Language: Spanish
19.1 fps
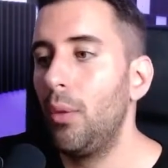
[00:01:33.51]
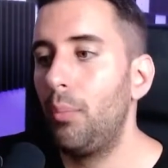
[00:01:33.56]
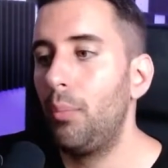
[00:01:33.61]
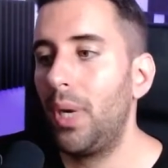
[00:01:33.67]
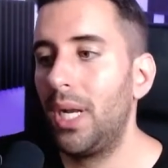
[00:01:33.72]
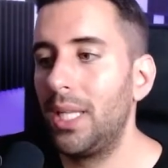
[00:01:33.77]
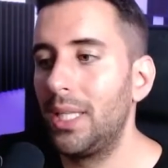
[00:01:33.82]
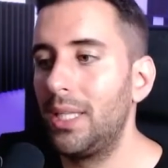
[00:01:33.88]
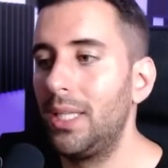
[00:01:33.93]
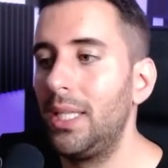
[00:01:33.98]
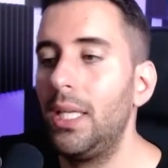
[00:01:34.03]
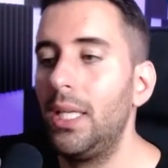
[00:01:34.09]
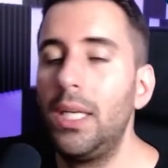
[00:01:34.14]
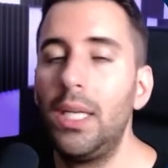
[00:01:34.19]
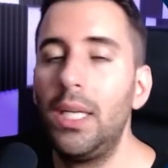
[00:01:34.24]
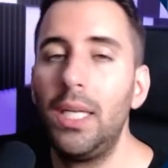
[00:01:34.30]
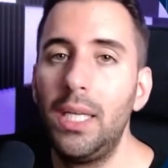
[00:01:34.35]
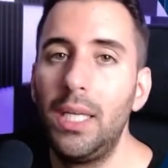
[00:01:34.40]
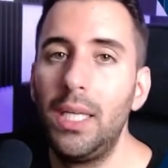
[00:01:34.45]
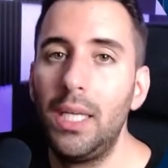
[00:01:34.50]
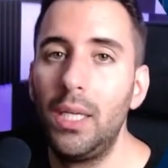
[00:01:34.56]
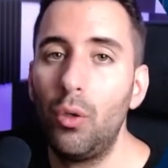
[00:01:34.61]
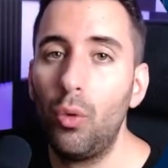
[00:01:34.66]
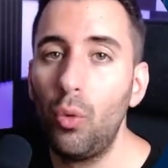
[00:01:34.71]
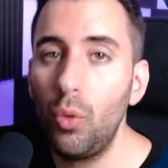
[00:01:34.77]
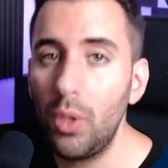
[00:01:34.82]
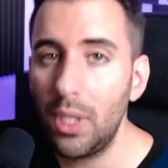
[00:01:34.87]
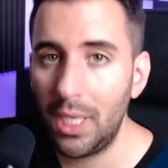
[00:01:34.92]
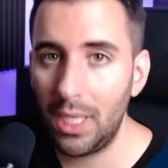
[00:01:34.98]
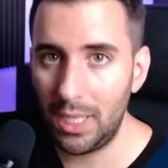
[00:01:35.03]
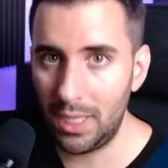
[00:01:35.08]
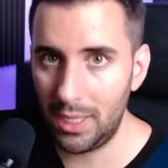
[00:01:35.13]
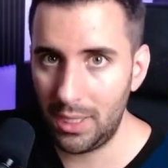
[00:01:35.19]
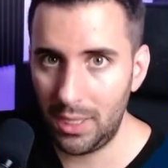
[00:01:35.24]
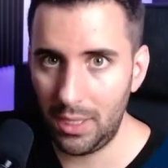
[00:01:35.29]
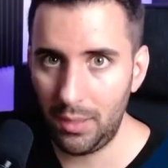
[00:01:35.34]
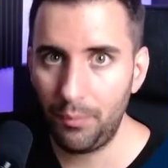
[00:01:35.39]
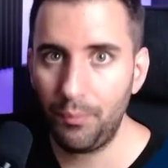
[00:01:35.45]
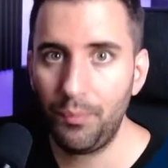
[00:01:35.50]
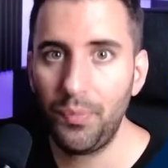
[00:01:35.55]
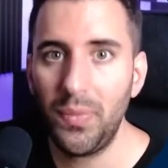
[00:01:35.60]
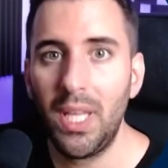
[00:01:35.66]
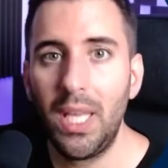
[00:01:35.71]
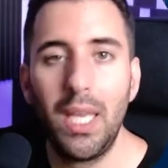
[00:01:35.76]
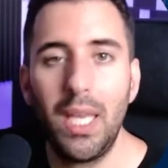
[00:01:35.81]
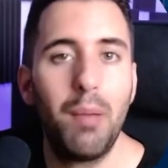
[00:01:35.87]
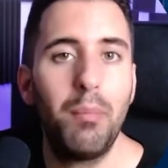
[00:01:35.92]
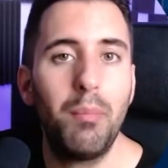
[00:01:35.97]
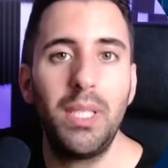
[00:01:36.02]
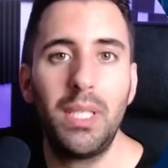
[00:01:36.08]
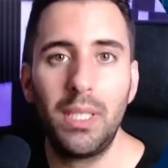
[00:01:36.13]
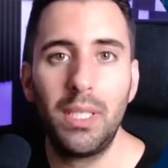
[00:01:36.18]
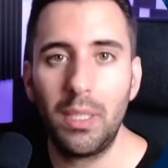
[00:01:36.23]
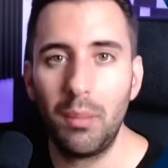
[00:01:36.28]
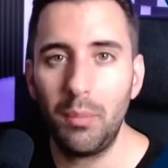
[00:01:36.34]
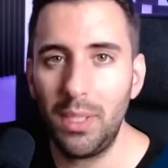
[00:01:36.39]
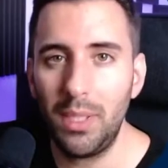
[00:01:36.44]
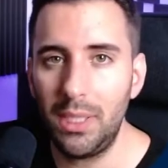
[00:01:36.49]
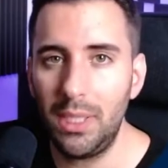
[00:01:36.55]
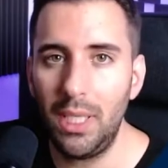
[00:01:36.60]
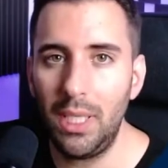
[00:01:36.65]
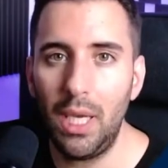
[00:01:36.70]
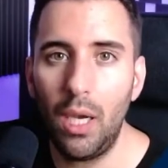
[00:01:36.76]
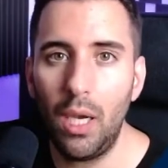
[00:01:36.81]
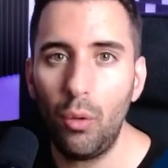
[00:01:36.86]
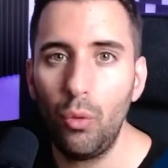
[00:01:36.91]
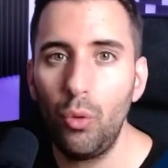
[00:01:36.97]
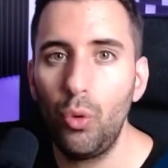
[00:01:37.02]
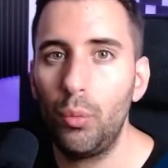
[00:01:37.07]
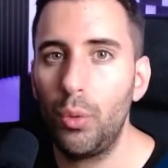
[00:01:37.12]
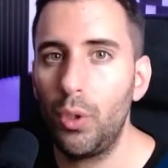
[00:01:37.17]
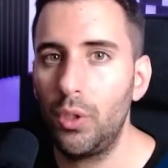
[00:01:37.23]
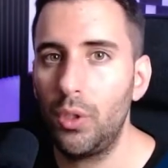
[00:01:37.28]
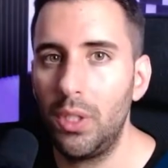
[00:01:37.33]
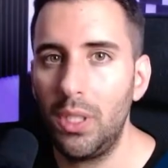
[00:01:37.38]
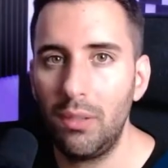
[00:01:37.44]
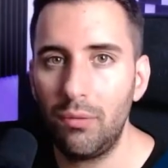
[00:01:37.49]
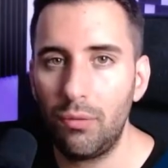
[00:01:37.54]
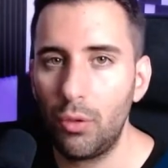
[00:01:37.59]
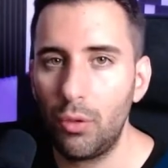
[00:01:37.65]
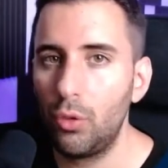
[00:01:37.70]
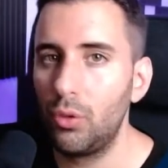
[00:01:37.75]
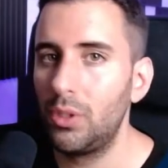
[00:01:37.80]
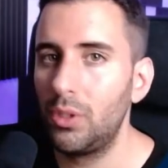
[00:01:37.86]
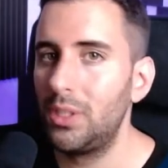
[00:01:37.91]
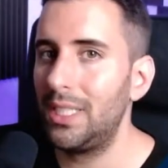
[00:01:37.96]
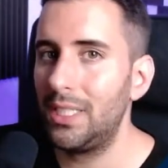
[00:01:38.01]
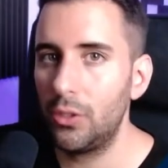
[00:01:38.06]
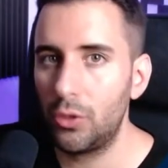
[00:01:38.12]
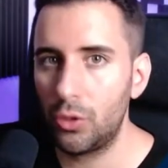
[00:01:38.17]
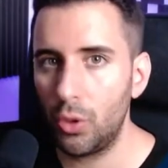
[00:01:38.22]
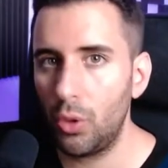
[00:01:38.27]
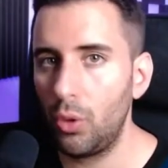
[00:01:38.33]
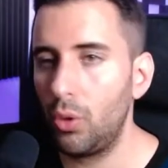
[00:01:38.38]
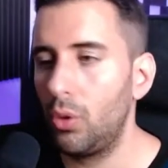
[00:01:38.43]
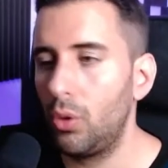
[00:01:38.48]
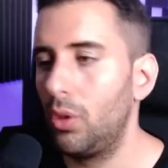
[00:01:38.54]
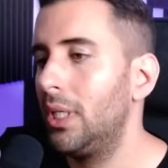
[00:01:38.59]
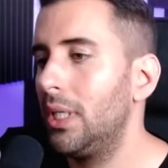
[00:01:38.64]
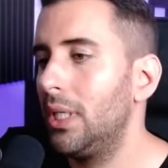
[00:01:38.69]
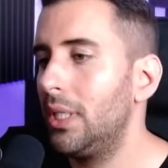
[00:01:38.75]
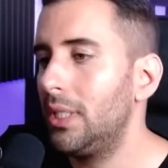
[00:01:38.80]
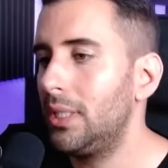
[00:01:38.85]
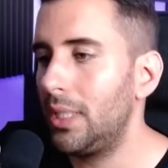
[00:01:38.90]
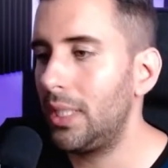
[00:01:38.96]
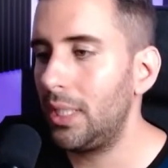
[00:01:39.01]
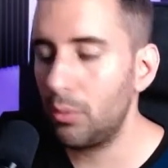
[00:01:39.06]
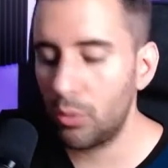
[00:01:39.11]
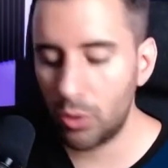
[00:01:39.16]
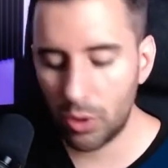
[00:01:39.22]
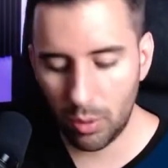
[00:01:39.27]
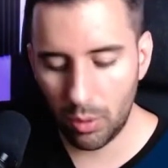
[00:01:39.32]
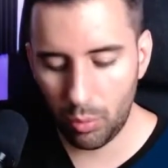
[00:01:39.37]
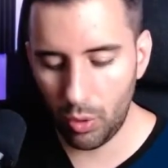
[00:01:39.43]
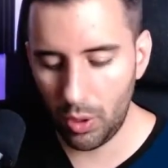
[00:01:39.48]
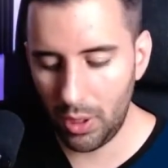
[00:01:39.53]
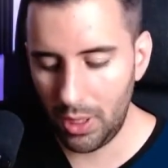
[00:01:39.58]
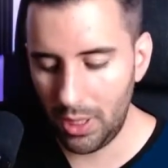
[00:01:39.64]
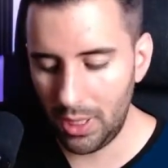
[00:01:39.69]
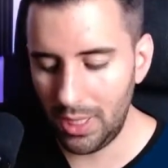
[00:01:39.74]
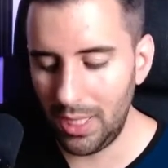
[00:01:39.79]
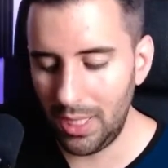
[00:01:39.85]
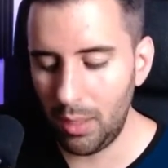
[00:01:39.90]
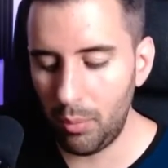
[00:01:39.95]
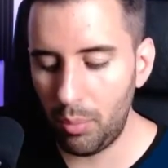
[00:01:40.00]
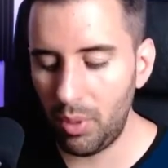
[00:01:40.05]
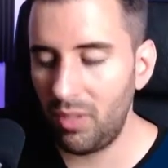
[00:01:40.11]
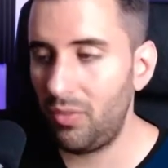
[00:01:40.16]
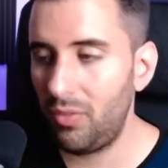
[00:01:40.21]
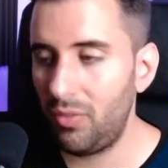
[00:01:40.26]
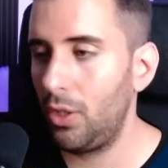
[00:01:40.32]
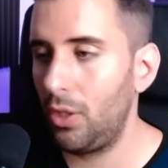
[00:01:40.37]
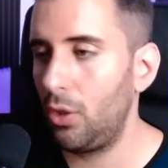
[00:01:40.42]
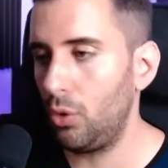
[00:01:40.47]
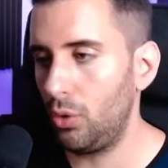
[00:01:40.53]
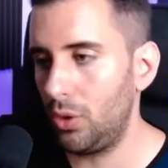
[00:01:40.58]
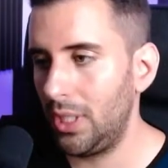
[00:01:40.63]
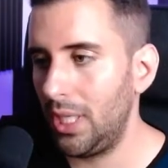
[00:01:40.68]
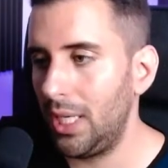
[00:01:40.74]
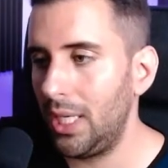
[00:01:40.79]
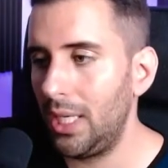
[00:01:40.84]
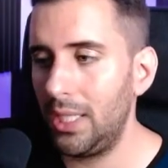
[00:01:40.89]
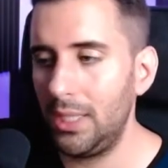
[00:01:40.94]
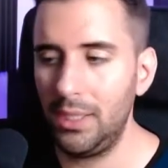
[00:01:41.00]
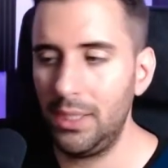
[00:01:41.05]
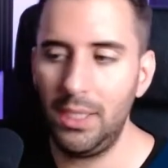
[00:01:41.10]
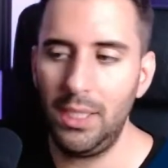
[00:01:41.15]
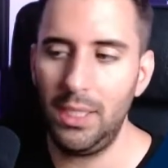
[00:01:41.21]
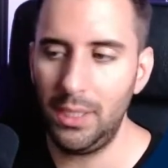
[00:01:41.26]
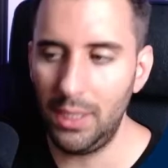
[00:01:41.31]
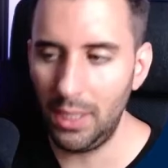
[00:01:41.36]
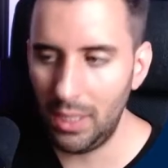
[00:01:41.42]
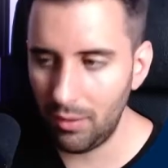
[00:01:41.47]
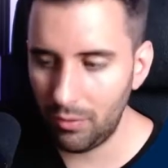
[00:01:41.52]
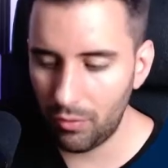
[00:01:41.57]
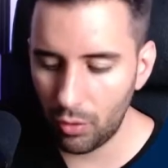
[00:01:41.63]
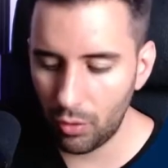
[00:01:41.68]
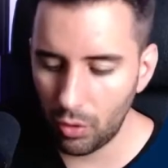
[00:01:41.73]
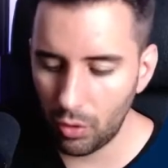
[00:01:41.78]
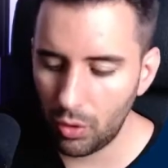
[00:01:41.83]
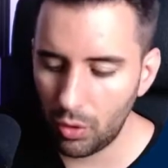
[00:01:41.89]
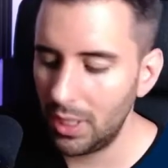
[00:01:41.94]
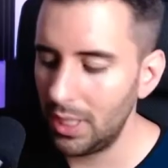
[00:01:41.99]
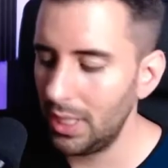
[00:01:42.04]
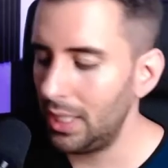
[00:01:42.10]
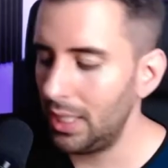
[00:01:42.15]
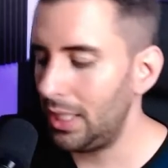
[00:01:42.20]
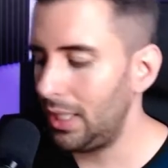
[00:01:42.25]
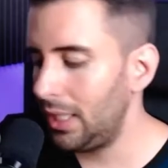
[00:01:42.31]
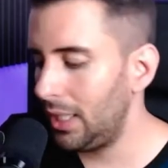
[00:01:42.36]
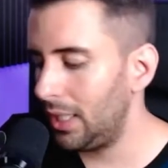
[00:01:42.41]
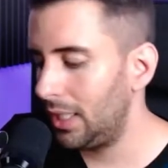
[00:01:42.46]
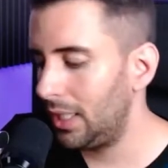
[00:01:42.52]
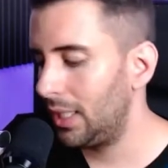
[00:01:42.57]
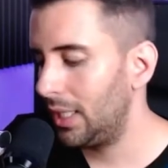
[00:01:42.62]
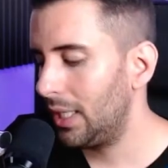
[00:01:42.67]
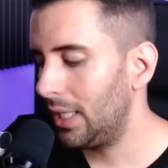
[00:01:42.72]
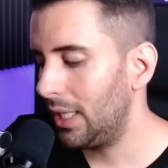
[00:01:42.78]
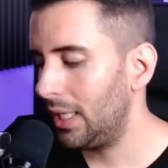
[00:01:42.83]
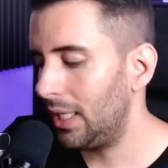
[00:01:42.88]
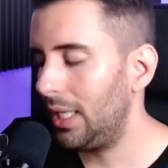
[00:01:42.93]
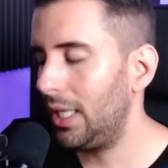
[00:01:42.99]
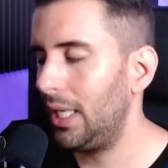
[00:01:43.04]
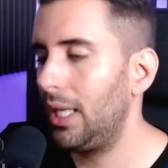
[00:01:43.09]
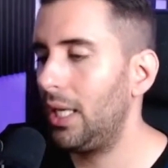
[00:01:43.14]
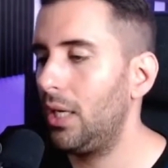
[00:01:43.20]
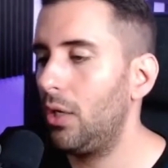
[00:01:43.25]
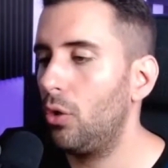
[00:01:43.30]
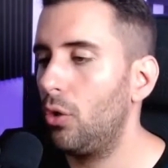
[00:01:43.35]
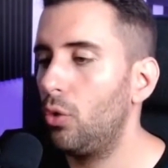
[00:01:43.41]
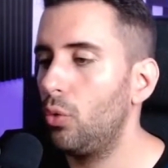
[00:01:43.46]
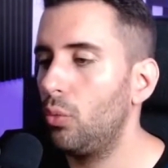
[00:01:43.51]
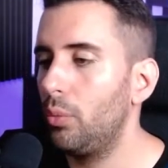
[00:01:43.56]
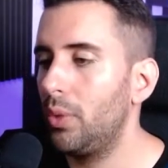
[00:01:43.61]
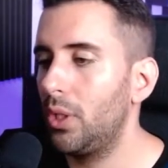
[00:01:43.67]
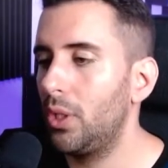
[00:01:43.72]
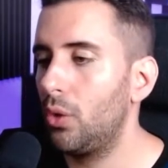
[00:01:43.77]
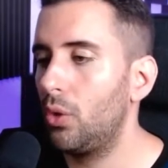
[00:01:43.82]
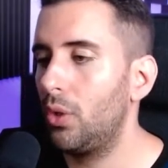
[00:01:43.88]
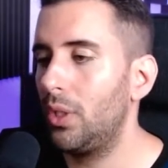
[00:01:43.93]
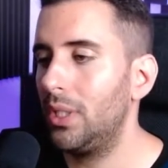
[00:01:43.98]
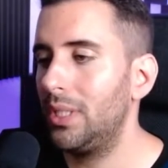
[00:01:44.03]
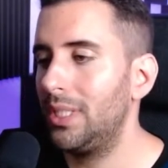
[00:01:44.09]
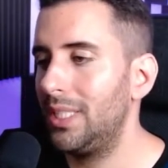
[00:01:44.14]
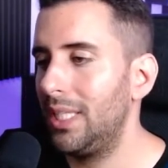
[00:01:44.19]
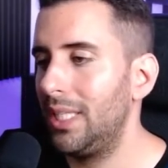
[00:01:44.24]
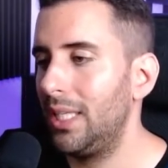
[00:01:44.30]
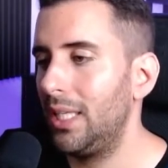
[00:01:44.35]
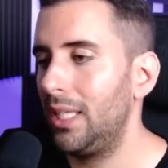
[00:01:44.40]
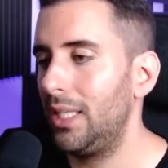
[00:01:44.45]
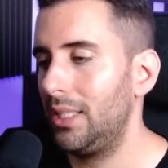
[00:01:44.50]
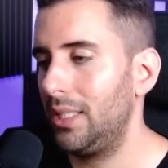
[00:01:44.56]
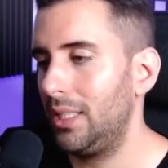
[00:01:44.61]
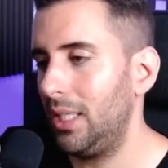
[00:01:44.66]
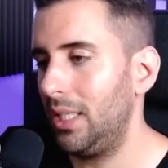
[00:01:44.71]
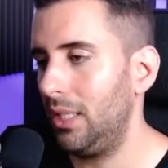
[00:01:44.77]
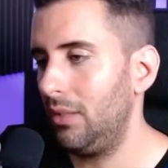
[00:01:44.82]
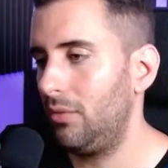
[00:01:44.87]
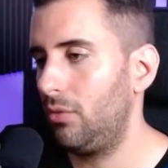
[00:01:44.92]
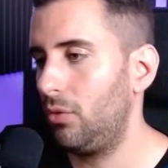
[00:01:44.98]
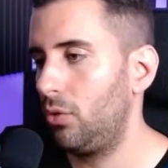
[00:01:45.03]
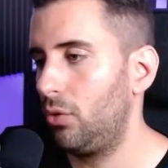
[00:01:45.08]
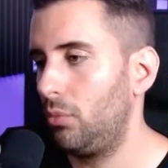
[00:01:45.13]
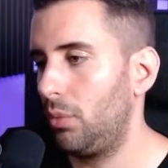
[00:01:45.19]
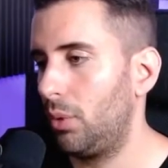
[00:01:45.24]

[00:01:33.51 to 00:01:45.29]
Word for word: Para hacer eh, un enlace que llame directamente a un número de teléfono tan solo tenemos que poner el prefijo tel de teléfono y el número de teléfono.